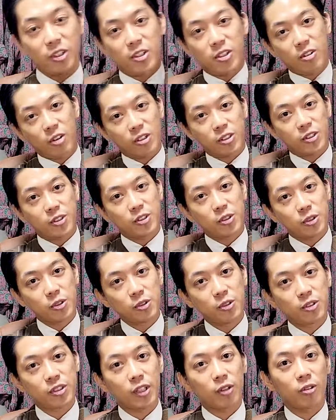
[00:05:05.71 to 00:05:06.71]
気がす
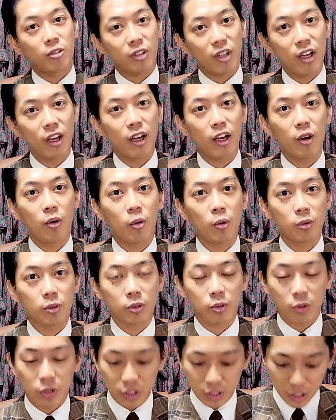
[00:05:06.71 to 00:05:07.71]
るんですけどね、
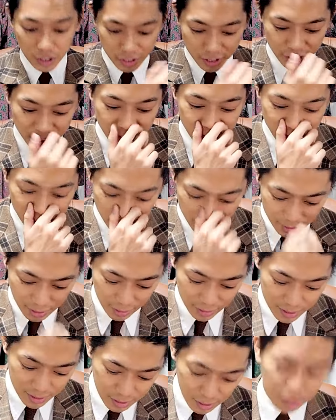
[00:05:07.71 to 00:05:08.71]
本当に。だし、実際い
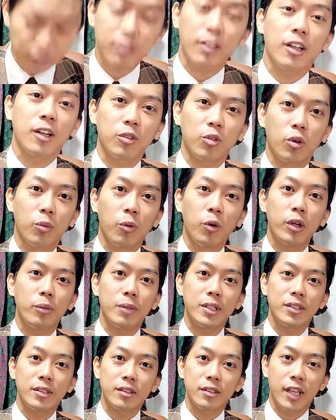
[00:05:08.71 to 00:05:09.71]
かつかったなと思い
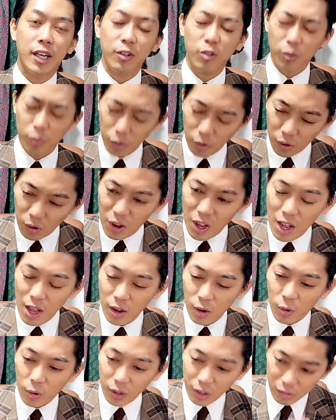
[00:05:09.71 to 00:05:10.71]
ますけども、
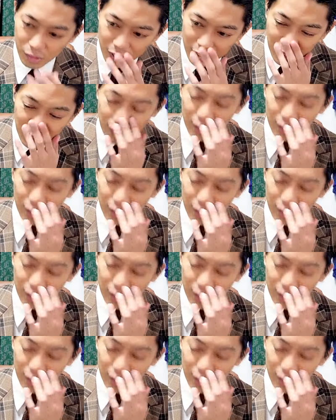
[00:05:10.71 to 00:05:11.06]
これはだ